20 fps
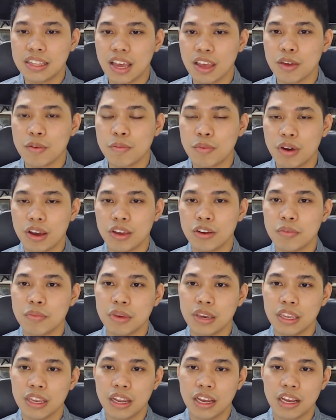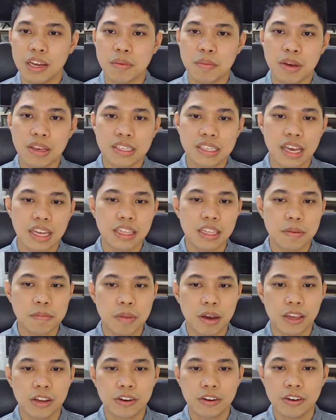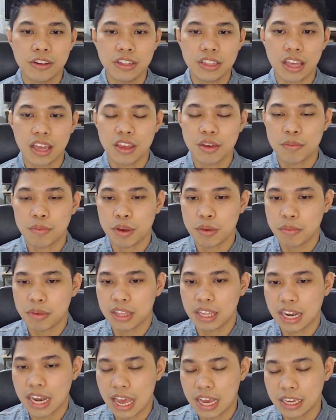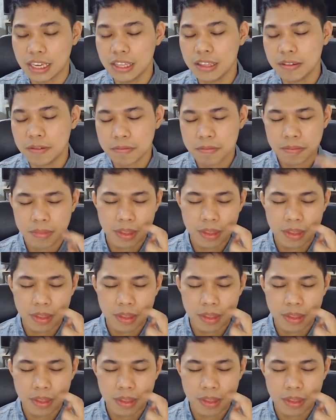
tayo po ay humingi ng gabay sa ating Panginoon. Tayo po ay manalangin.